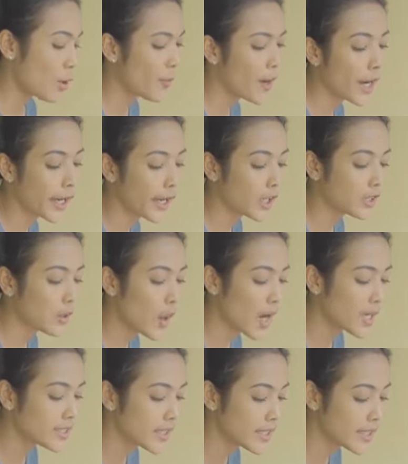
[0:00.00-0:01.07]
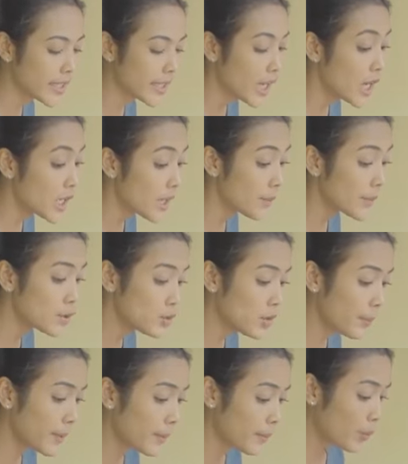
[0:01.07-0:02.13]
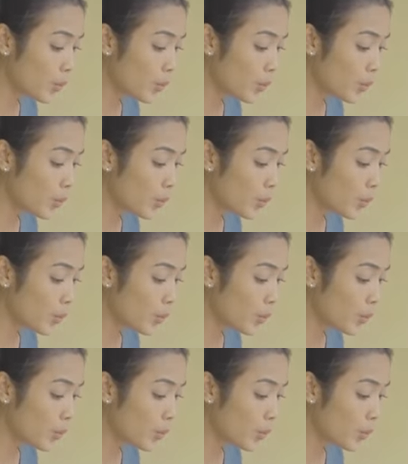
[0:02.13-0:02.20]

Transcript: Bapak kayak nggak tahu aja deh namanya juga